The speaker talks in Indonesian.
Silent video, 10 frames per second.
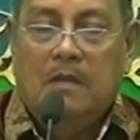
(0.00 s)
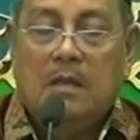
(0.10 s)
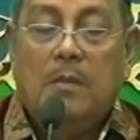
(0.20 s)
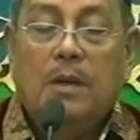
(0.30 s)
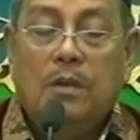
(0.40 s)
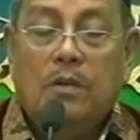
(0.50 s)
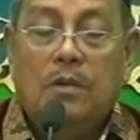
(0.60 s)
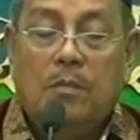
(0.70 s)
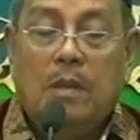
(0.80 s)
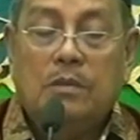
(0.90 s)
Sampai ngono
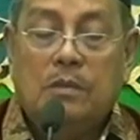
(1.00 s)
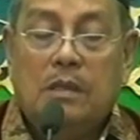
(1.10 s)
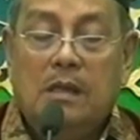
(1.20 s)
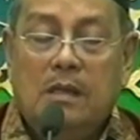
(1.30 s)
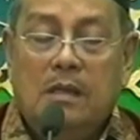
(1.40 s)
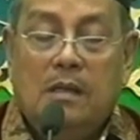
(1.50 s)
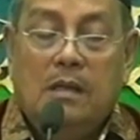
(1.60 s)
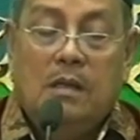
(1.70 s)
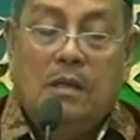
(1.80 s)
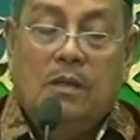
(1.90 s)
iku maksude
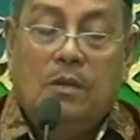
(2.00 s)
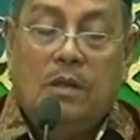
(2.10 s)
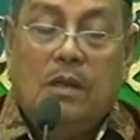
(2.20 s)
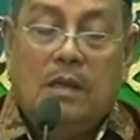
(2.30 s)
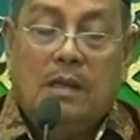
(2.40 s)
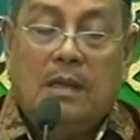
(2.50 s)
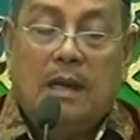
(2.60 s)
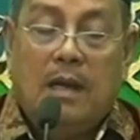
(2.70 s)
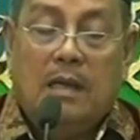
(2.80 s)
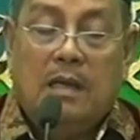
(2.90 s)
nok kene
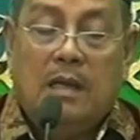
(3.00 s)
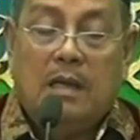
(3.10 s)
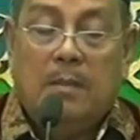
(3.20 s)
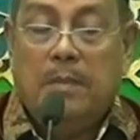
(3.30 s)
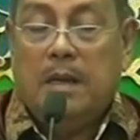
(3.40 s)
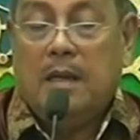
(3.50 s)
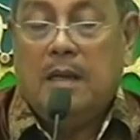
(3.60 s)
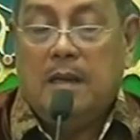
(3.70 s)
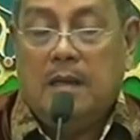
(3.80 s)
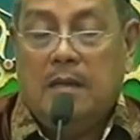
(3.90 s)
kainatan
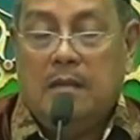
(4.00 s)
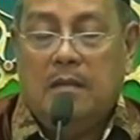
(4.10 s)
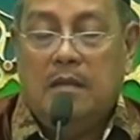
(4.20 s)
makanat.